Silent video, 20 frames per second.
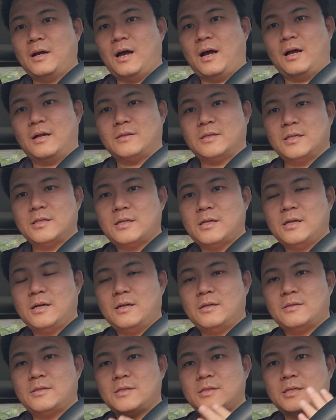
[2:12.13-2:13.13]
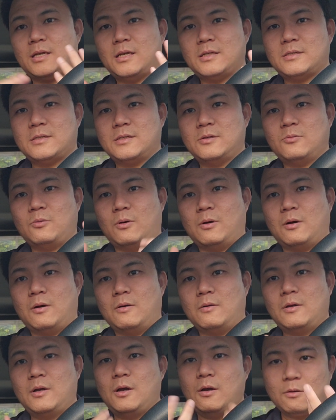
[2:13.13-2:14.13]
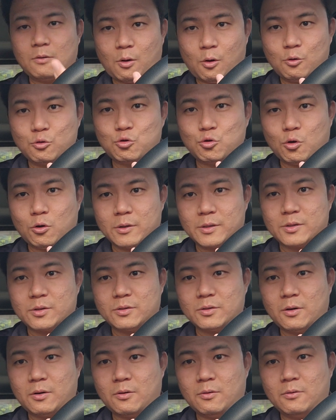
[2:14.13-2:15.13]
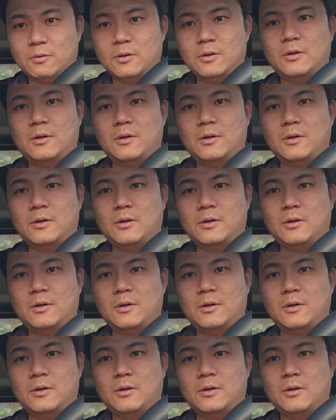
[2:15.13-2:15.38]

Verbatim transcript: 啊，这个这些是我工作的时候